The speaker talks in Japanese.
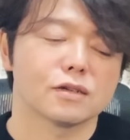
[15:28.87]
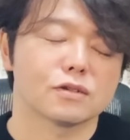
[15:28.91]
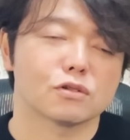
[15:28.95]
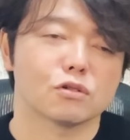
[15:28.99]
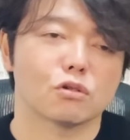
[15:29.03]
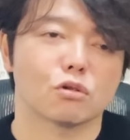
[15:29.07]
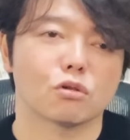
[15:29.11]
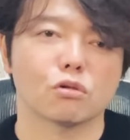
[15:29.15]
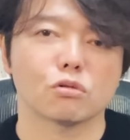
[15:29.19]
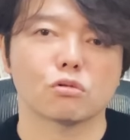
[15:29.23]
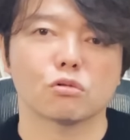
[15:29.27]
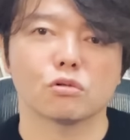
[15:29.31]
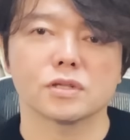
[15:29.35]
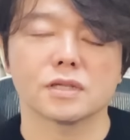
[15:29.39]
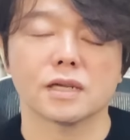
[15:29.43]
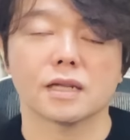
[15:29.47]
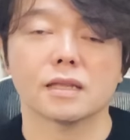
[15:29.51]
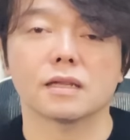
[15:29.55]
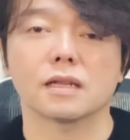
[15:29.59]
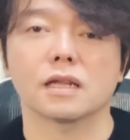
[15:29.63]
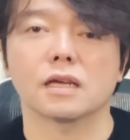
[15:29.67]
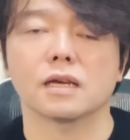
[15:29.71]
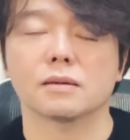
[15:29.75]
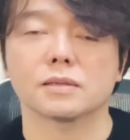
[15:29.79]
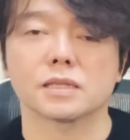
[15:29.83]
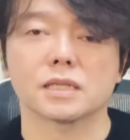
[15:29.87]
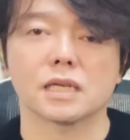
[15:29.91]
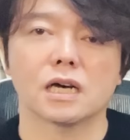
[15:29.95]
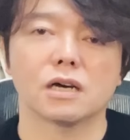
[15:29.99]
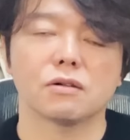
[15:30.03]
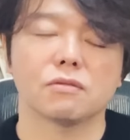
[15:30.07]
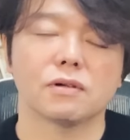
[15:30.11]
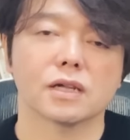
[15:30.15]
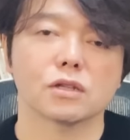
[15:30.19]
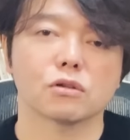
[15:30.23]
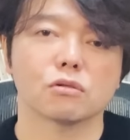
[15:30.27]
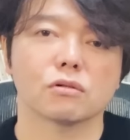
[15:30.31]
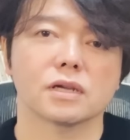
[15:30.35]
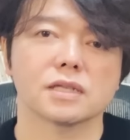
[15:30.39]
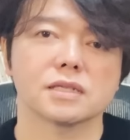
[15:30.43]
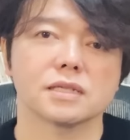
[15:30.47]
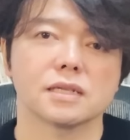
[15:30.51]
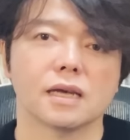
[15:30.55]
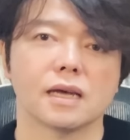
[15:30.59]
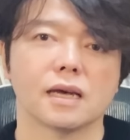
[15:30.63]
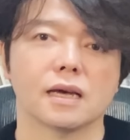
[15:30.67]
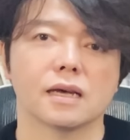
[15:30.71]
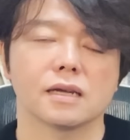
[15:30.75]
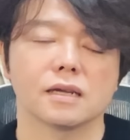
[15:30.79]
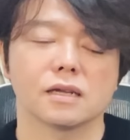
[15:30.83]
乗ろうとしたってね、いや、サーファーと同じ
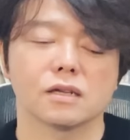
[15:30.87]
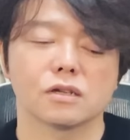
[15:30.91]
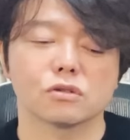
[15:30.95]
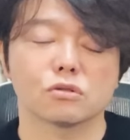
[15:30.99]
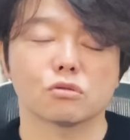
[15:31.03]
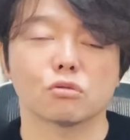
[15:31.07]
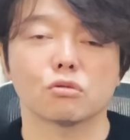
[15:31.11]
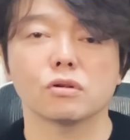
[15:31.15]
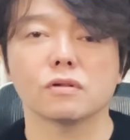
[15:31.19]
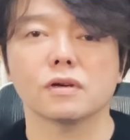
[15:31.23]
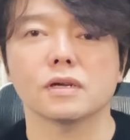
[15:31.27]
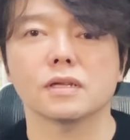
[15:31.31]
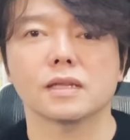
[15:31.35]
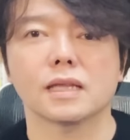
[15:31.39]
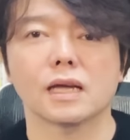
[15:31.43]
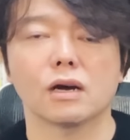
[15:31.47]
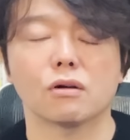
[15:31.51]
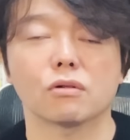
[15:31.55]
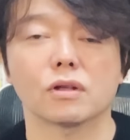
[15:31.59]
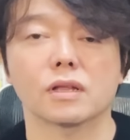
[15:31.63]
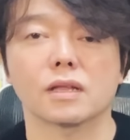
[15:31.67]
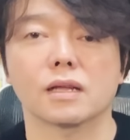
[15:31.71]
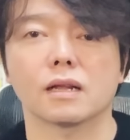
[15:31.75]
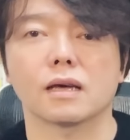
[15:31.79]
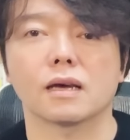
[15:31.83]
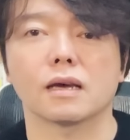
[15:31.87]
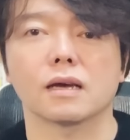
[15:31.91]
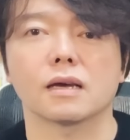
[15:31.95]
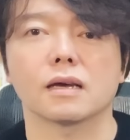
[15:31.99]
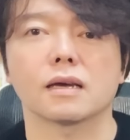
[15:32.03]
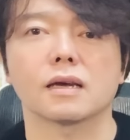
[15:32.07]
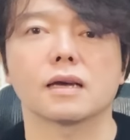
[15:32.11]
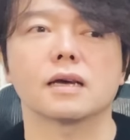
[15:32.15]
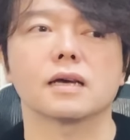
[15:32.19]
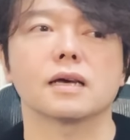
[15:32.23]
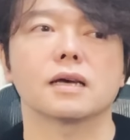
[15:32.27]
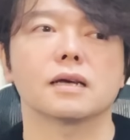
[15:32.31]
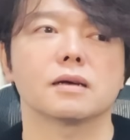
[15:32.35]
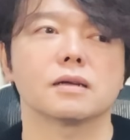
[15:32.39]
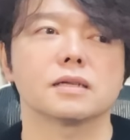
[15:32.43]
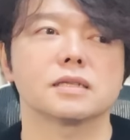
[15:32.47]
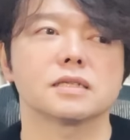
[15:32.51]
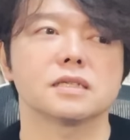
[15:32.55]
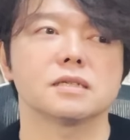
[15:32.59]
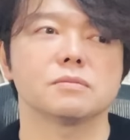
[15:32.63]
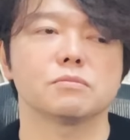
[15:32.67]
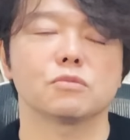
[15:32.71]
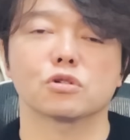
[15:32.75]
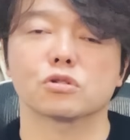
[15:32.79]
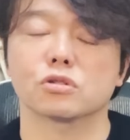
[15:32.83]
で、それは倒れてね、えー、
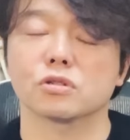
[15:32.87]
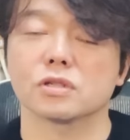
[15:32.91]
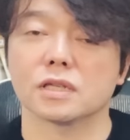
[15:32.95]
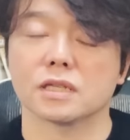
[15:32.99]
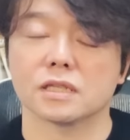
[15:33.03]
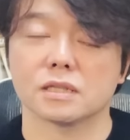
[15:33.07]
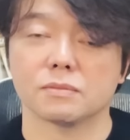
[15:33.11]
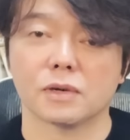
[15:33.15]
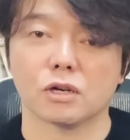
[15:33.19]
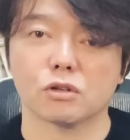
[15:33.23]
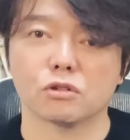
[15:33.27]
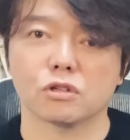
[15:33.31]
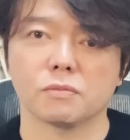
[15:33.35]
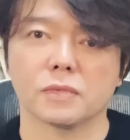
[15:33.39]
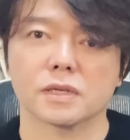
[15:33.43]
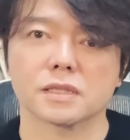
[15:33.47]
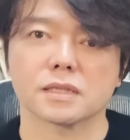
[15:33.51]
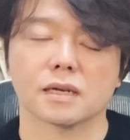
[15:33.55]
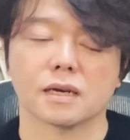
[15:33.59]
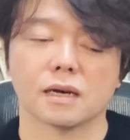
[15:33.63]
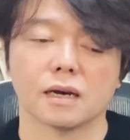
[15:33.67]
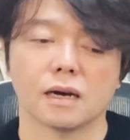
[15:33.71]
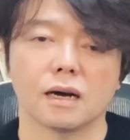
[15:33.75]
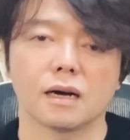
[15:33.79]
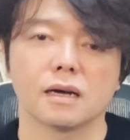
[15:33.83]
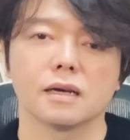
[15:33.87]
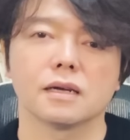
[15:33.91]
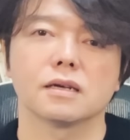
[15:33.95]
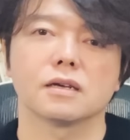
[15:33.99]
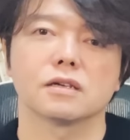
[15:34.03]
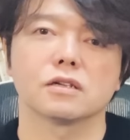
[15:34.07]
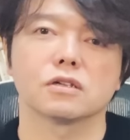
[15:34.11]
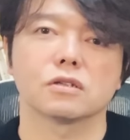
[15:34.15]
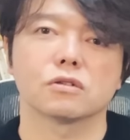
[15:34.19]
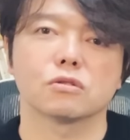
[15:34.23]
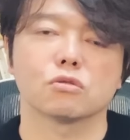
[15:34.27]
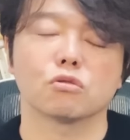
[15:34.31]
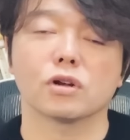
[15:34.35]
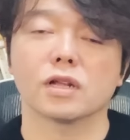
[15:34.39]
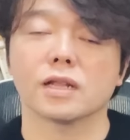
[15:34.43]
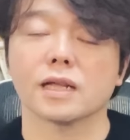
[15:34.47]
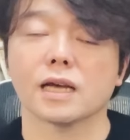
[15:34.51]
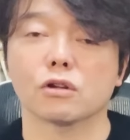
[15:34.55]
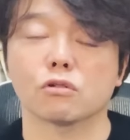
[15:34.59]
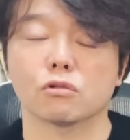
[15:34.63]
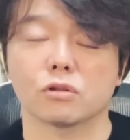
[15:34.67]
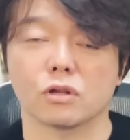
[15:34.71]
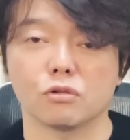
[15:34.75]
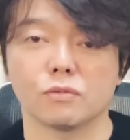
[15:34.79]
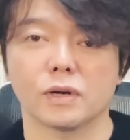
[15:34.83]
沈没してしまうと言いますか、乗れ
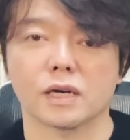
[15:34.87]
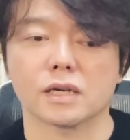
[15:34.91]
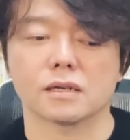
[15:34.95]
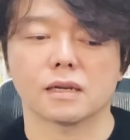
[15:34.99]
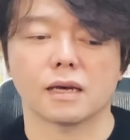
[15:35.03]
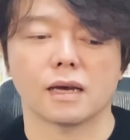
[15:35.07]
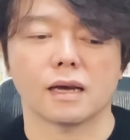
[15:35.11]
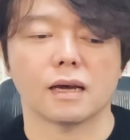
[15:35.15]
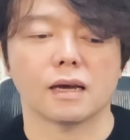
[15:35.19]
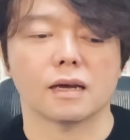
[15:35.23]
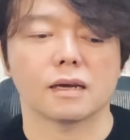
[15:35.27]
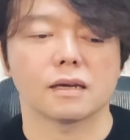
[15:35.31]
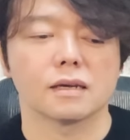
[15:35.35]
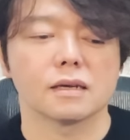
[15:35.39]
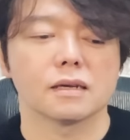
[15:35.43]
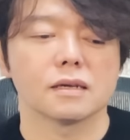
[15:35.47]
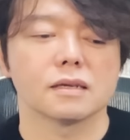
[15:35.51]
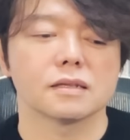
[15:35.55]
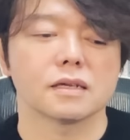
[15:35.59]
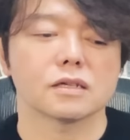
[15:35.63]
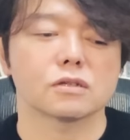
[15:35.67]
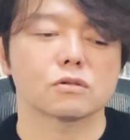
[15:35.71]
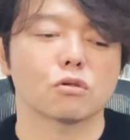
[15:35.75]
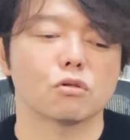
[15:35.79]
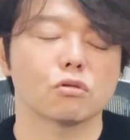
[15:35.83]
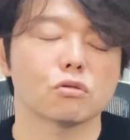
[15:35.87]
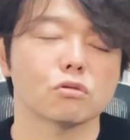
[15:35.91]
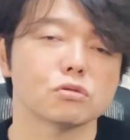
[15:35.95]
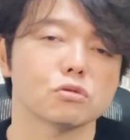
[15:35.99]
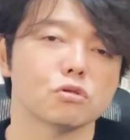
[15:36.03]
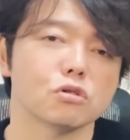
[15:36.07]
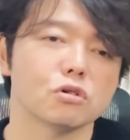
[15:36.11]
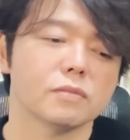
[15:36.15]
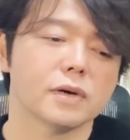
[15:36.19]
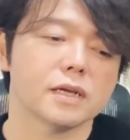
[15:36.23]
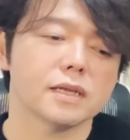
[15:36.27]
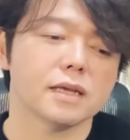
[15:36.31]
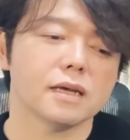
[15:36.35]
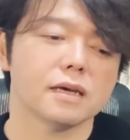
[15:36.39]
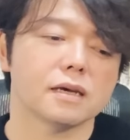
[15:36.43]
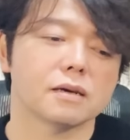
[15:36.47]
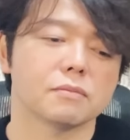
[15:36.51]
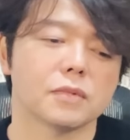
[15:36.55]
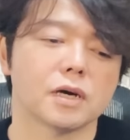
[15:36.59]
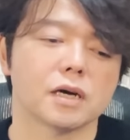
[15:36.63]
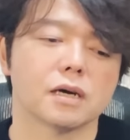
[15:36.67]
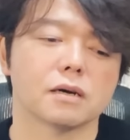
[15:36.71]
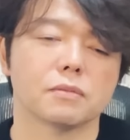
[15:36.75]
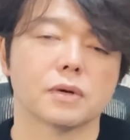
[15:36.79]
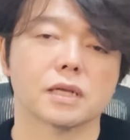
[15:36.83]
ないのでうまくね。だってこの相場で、
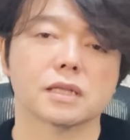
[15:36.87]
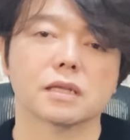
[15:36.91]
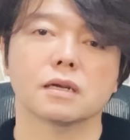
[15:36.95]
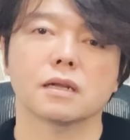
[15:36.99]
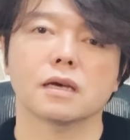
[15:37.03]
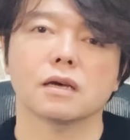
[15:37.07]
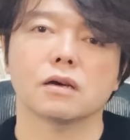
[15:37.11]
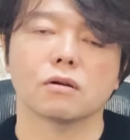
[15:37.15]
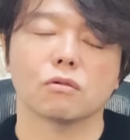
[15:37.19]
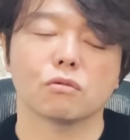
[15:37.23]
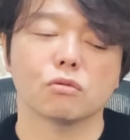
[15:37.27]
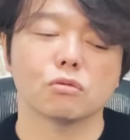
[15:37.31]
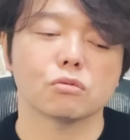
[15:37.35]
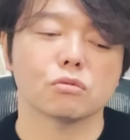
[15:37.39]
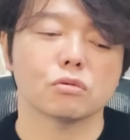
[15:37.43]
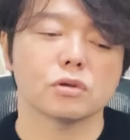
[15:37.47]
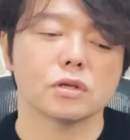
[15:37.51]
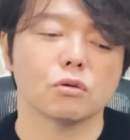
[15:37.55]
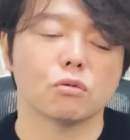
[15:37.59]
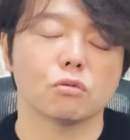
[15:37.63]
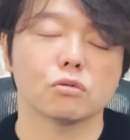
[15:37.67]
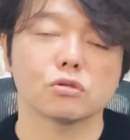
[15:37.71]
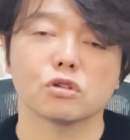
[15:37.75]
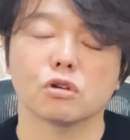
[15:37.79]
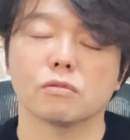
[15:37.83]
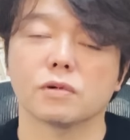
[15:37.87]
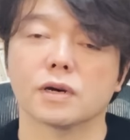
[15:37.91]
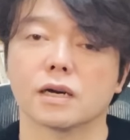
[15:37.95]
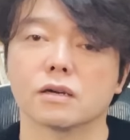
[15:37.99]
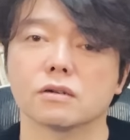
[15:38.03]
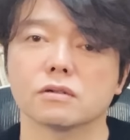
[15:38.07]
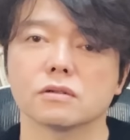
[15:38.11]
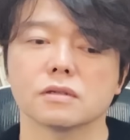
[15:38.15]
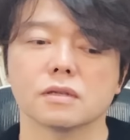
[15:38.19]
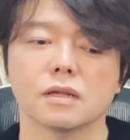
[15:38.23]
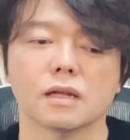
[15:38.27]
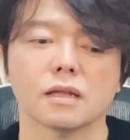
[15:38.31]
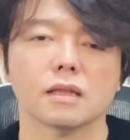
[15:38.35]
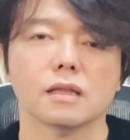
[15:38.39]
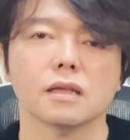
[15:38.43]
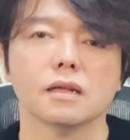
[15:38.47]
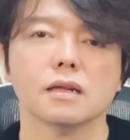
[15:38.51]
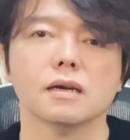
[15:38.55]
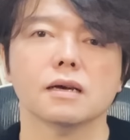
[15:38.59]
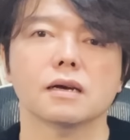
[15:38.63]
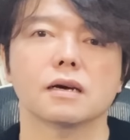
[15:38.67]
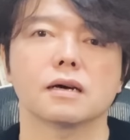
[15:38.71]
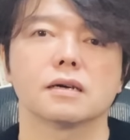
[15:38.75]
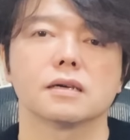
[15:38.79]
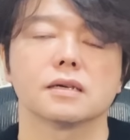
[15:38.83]
まあ、またね、本当に大相場が来るんだった
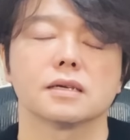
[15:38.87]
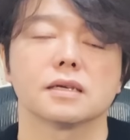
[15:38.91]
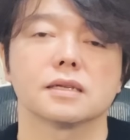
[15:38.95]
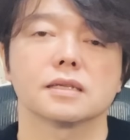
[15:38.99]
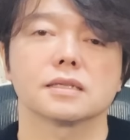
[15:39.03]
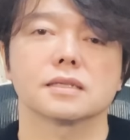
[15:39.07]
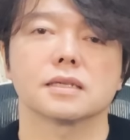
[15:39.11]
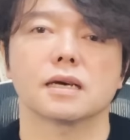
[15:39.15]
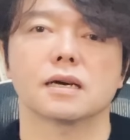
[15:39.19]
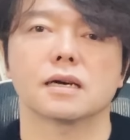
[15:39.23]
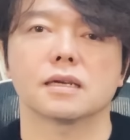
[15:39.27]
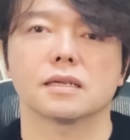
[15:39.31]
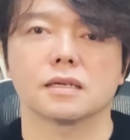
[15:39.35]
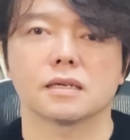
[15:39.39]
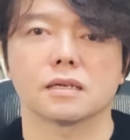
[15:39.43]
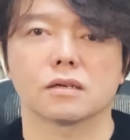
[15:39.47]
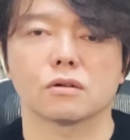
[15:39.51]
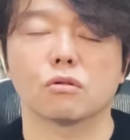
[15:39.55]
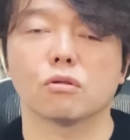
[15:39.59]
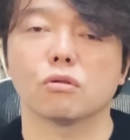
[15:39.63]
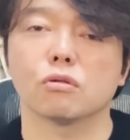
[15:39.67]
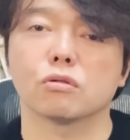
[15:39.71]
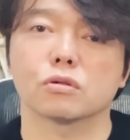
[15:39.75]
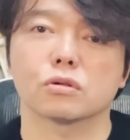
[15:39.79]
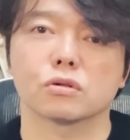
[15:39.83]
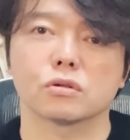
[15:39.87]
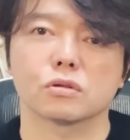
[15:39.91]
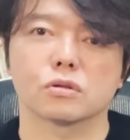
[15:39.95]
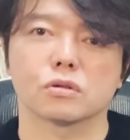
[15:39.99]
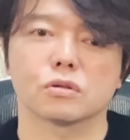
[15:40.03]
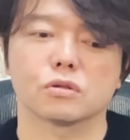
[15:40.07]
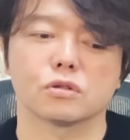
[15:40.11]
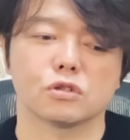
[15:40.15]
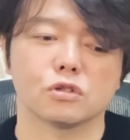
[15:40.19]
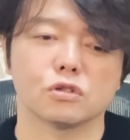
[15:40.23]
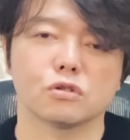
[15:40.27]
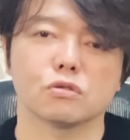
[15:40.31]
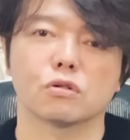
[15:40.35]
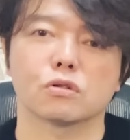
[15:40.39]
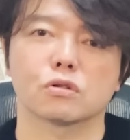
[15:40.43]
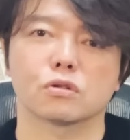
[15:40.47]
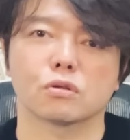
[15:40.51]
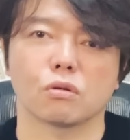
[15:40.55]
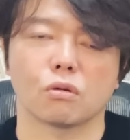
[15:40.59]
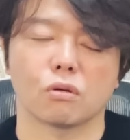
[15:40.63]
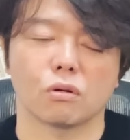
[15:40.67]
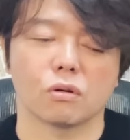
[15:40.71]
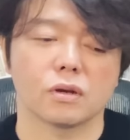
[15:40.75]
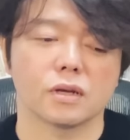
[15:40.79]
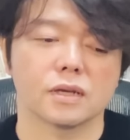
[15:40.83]
ら、さらにごおく、じゅうおく
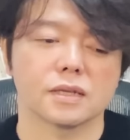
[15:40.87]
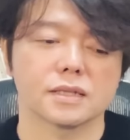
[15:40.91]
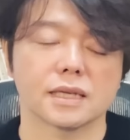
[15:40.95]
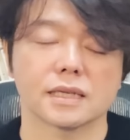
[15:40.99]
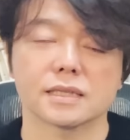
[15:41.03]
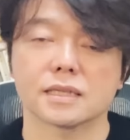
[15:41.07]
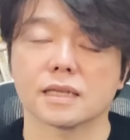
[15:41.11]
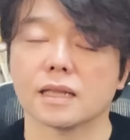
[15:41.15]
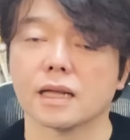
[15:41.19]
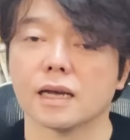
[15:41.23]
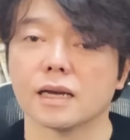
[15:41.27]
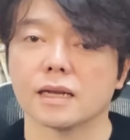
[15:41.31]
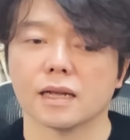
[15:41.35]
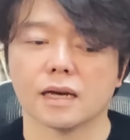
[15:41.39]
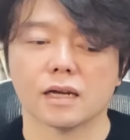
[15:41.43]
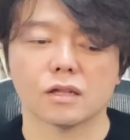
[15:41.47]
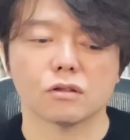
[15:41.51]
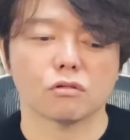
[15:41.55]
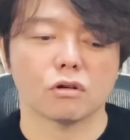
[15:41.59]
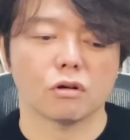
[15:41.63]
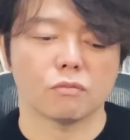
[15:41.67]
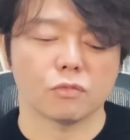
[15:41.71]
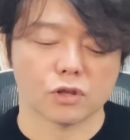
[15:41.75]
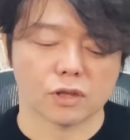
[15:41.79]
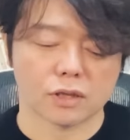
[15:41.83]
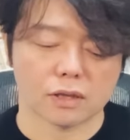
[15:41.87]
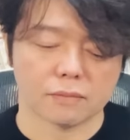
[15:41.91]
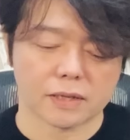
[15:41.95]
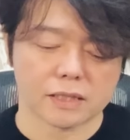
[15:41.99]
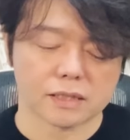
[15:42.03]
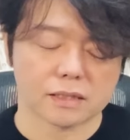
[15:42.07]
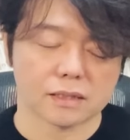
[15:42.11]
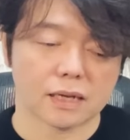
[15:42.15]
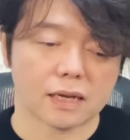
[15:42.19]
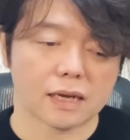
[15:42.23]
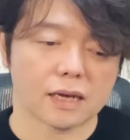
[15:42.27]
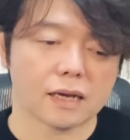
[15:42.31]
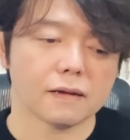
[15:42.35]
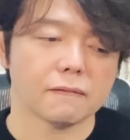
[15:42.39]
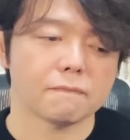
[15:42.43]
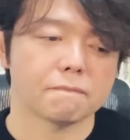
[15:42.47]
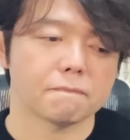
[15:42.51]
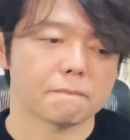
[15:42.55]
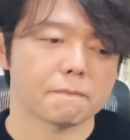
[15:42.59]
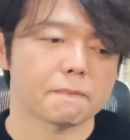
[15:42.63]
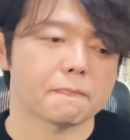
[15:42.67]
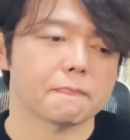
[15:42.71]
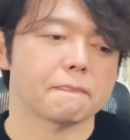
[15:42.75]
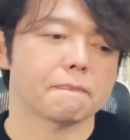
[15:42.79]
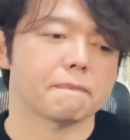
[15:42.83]
と。させたいなとは思ってますね。
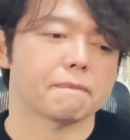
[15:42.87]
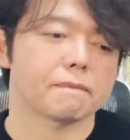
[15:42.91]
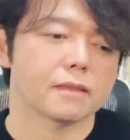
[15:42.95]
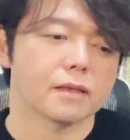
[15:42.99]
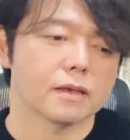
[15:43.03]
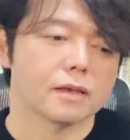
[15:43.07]
うん、